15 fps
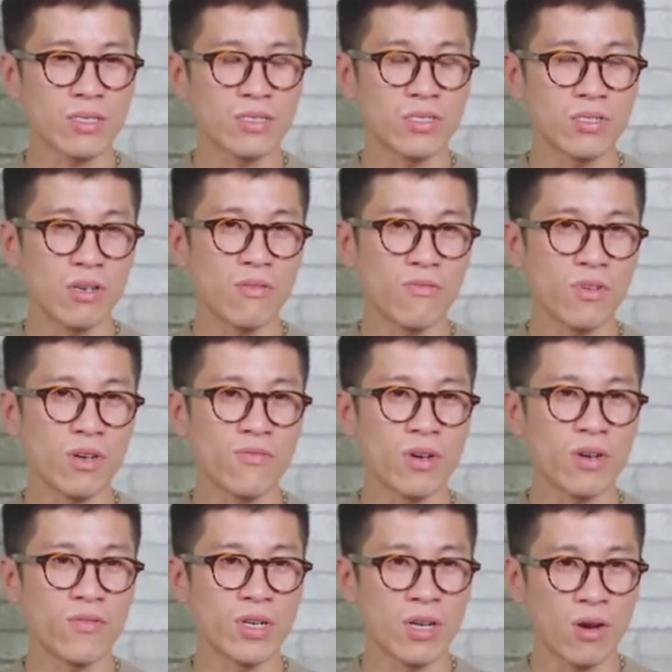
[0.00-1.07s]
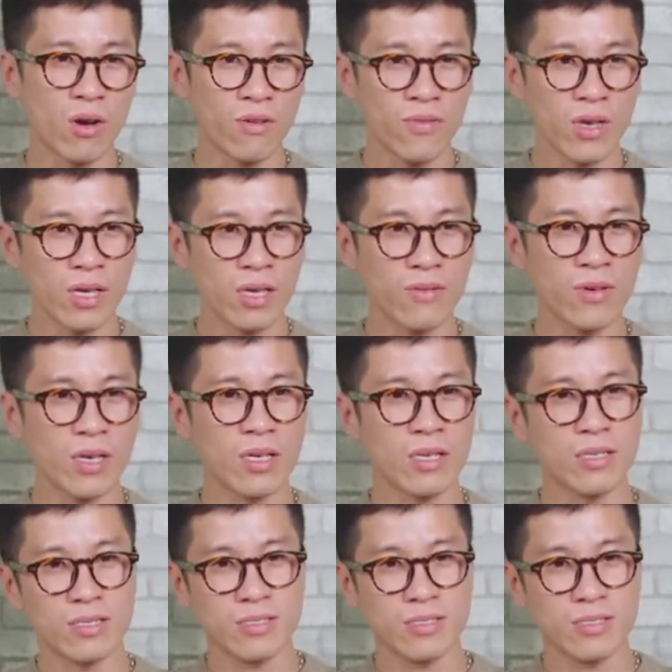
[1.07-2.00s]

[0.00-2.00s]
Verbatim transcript: Trường vừa vừa vừa nói về về